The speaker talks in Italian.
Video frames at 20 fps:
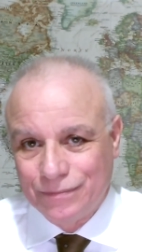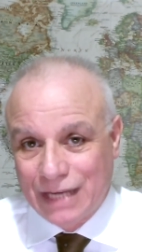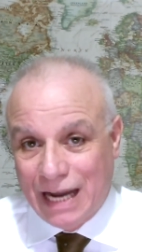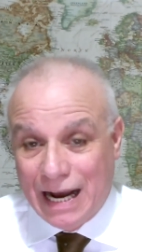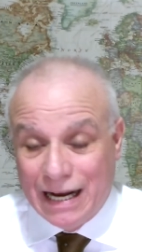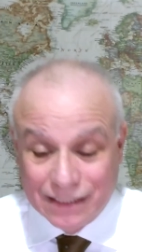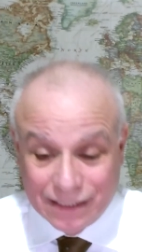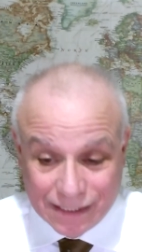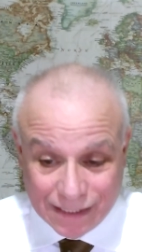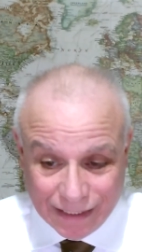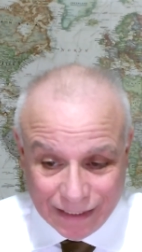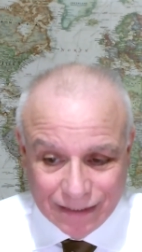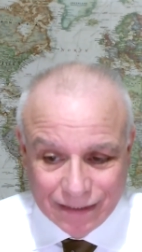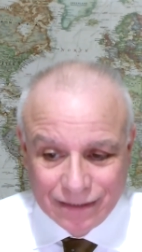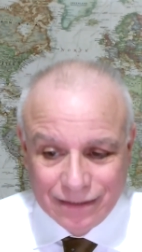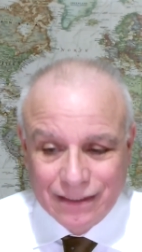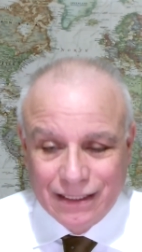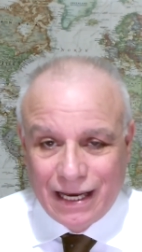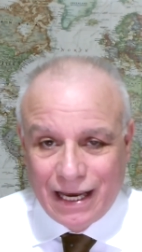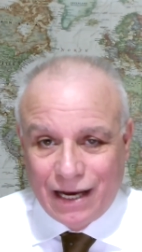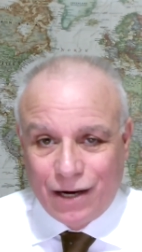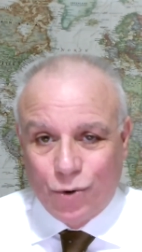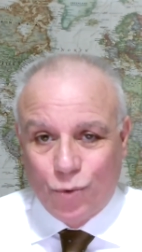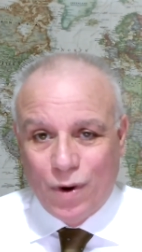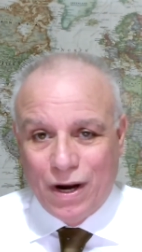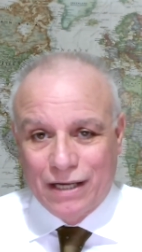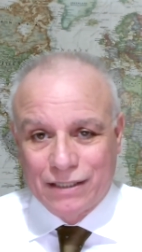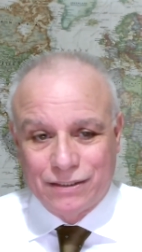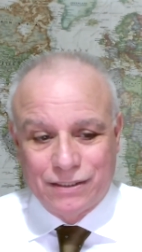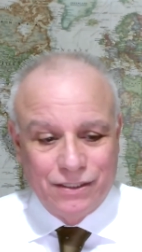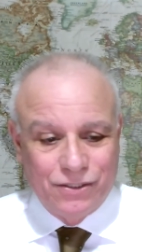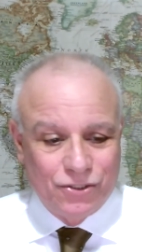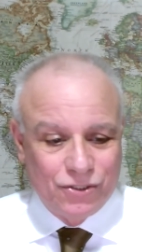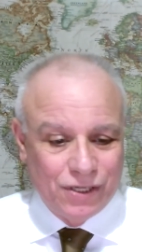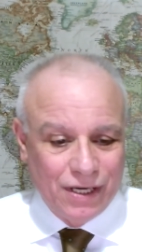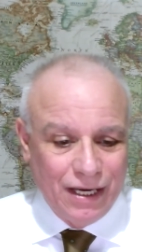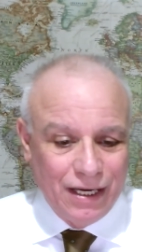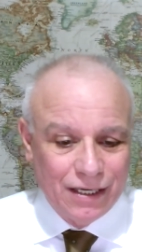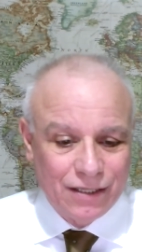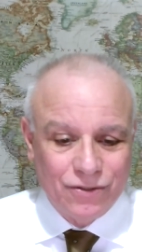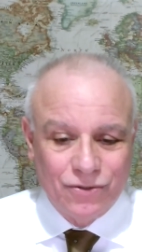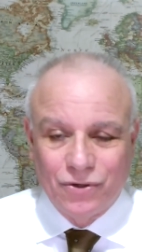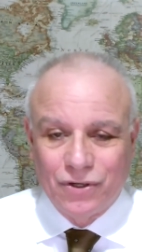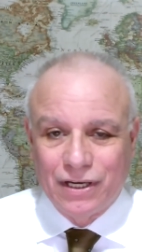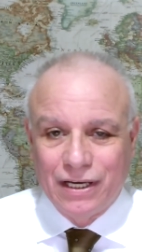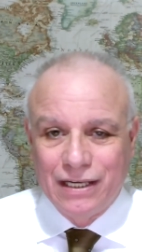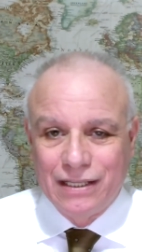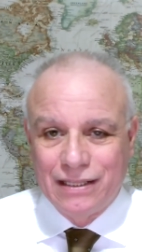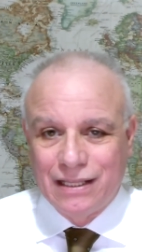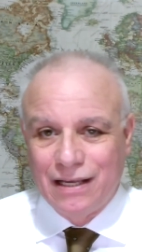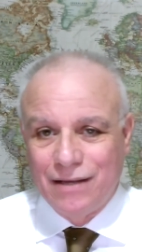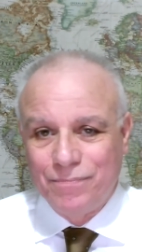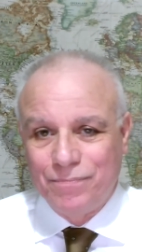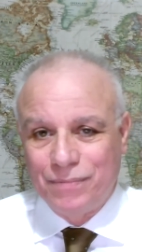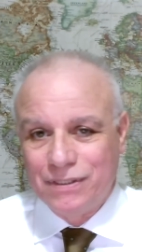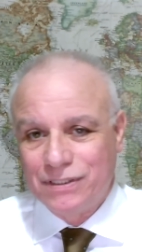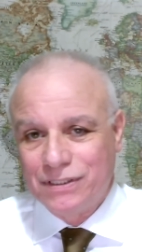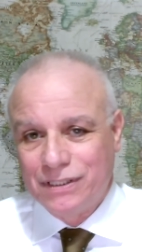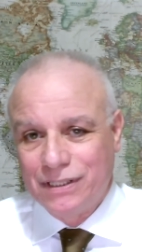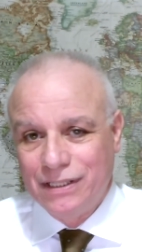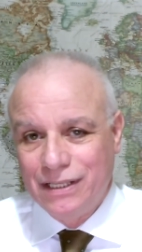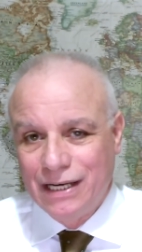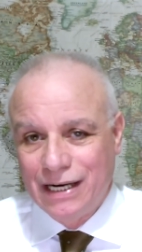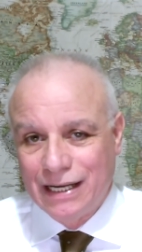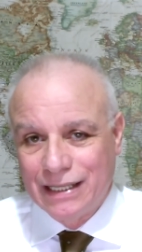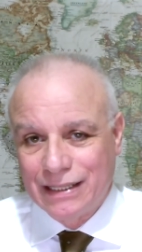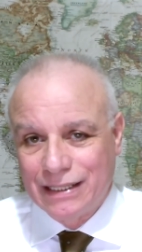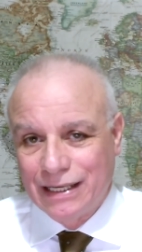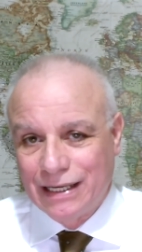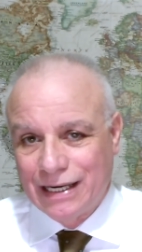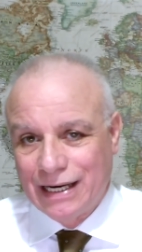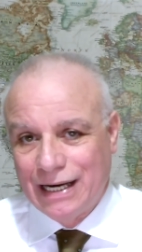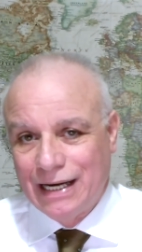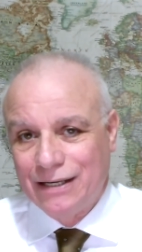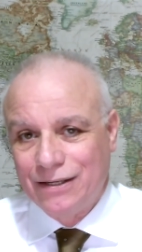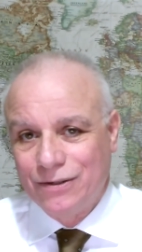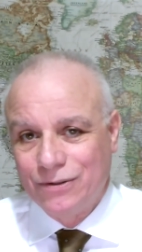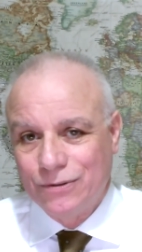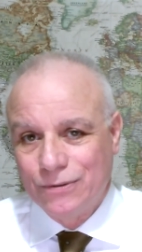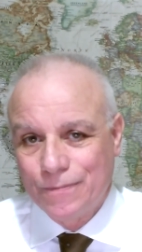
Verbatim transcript: anzi è quasi certo che i tempi si dilateranno